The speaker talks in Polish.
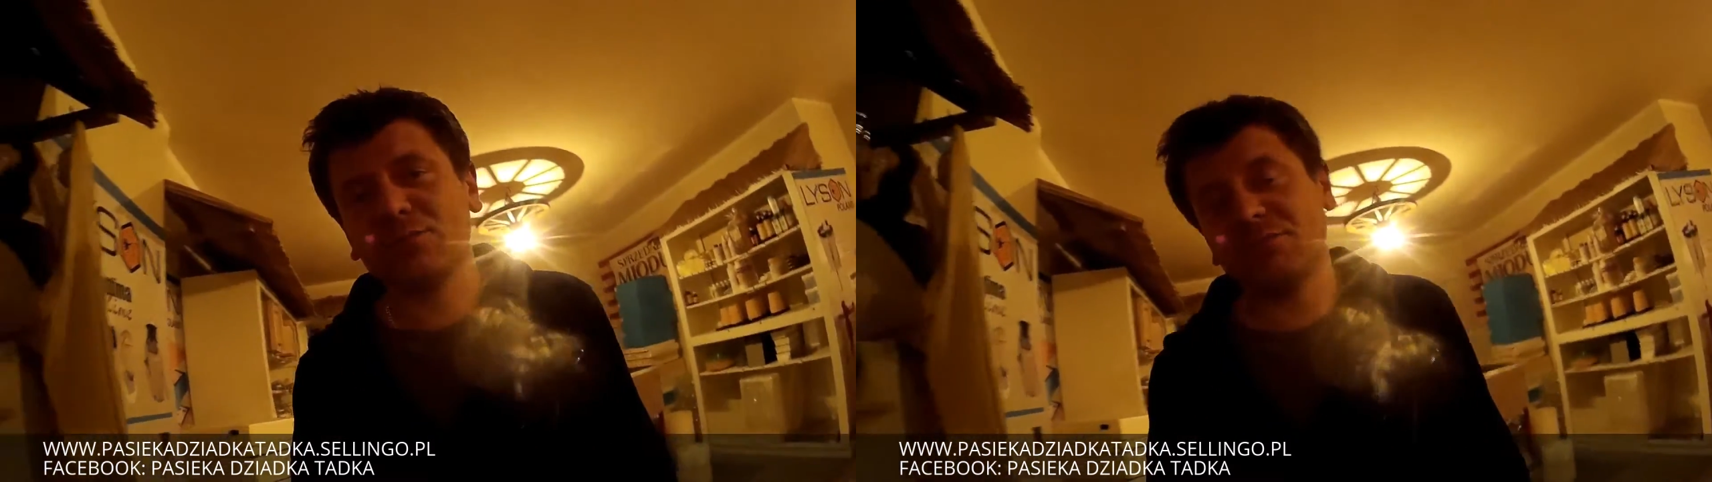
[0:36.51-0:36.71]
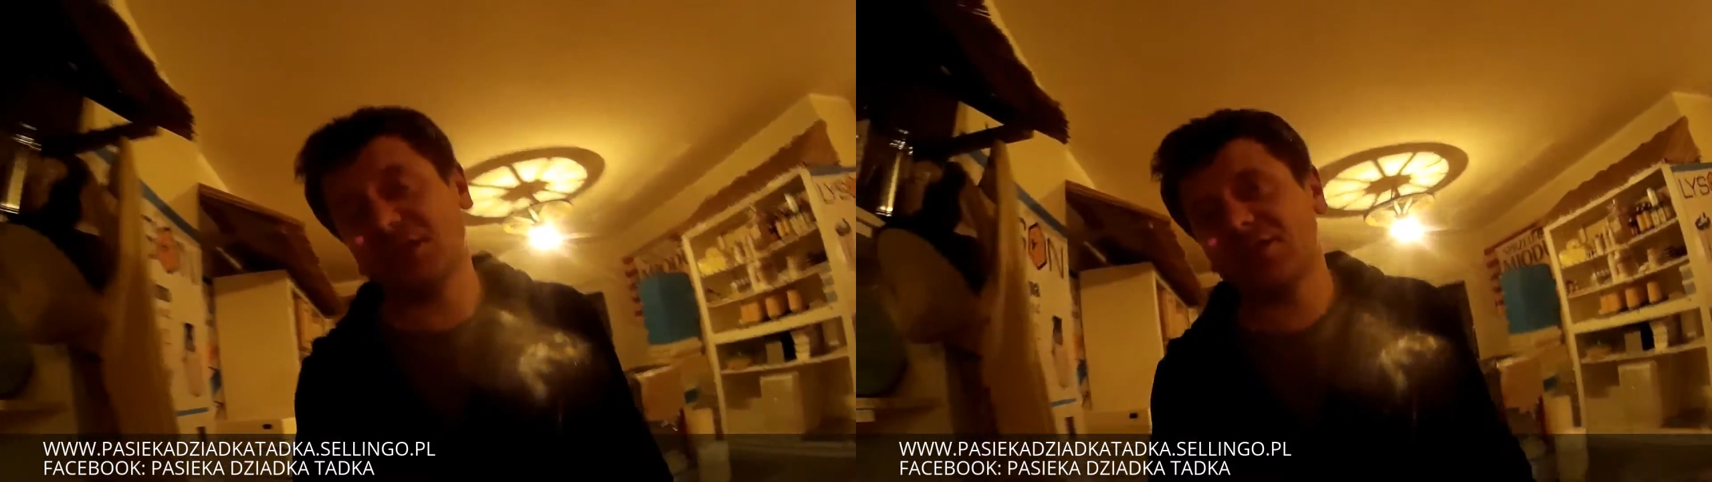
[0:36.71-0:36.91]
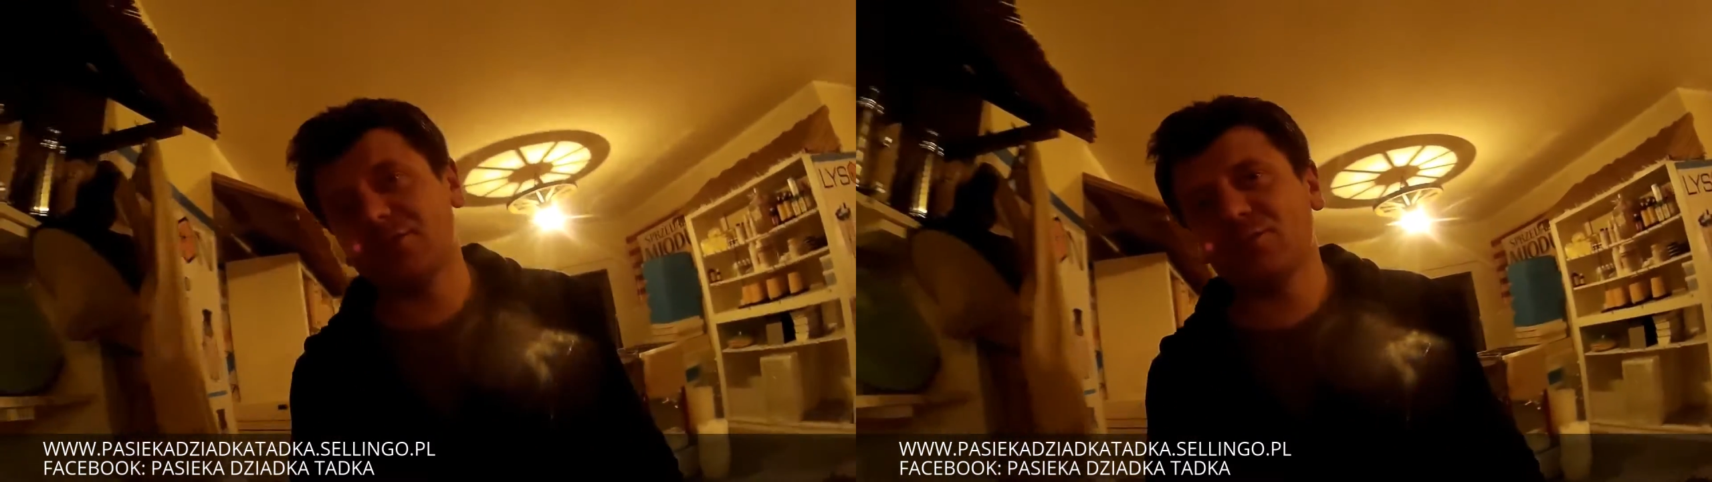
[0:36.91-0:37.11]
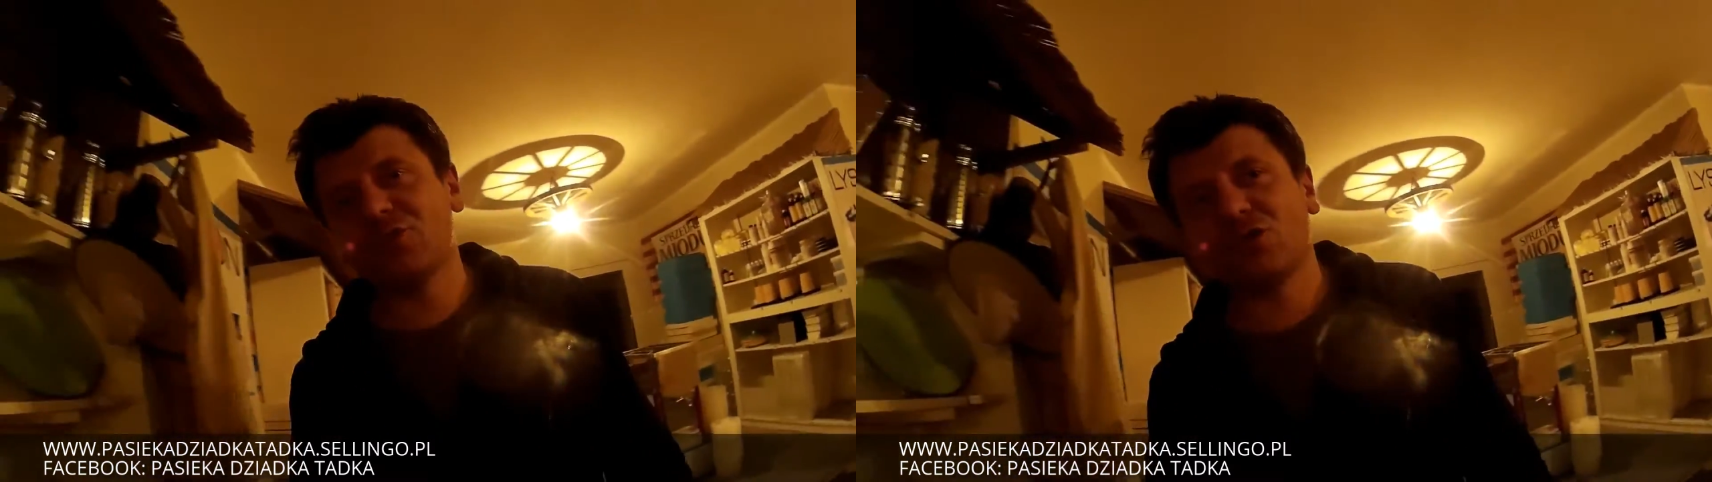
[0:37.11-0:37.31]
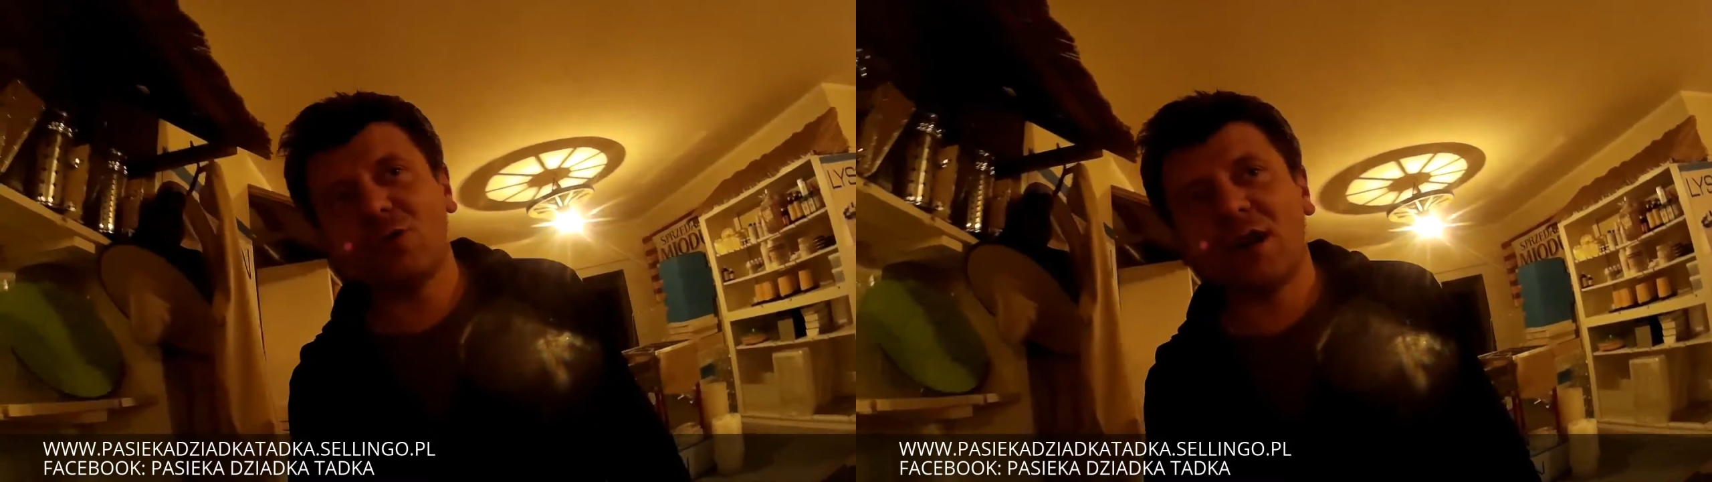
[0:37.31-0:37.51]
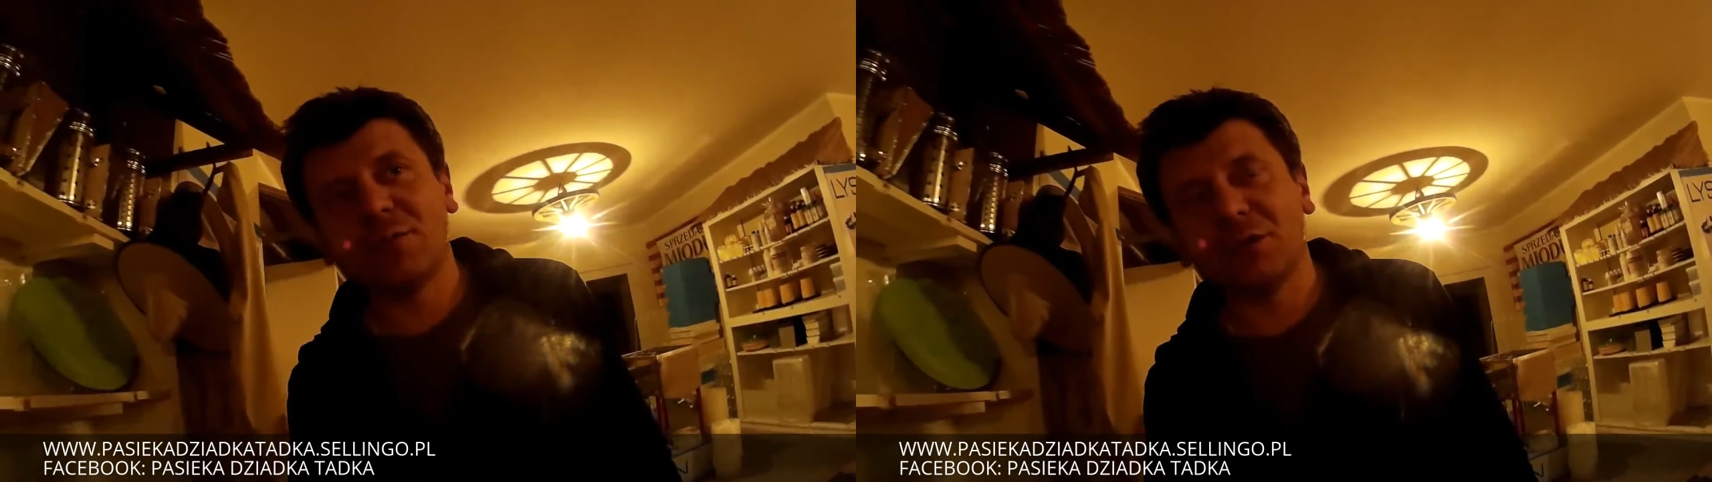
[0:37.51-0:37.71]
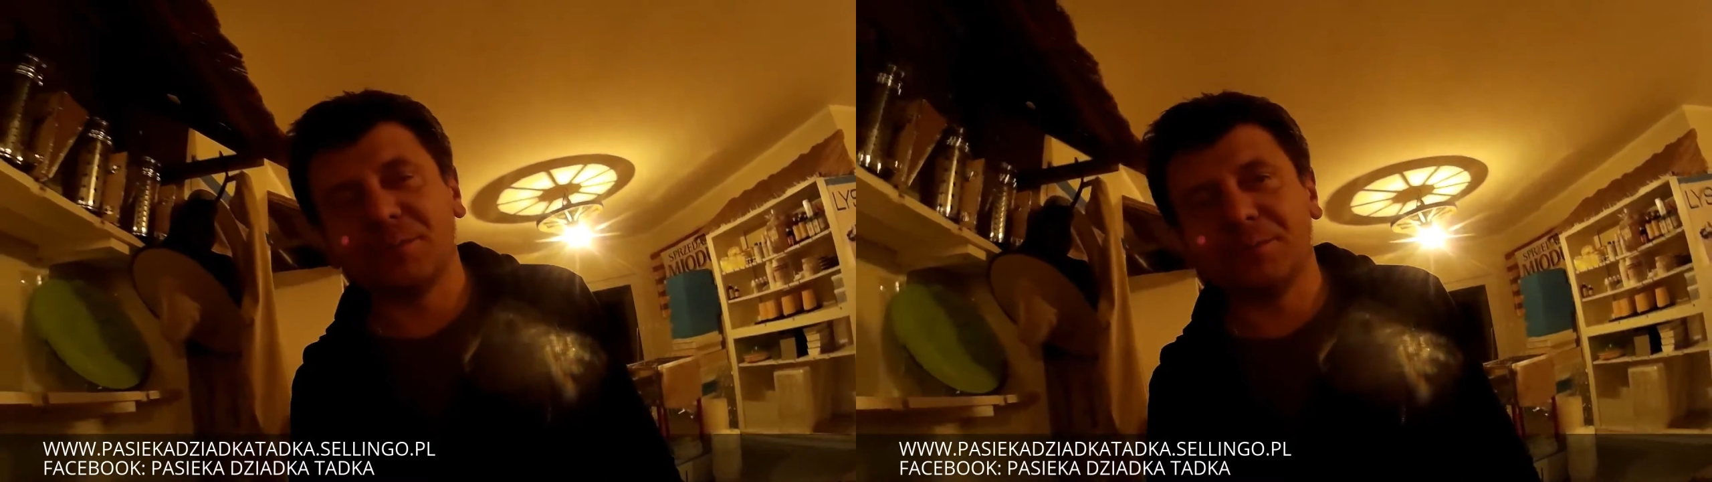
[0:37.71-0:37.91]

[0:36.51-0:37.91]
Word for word: z pszczołami.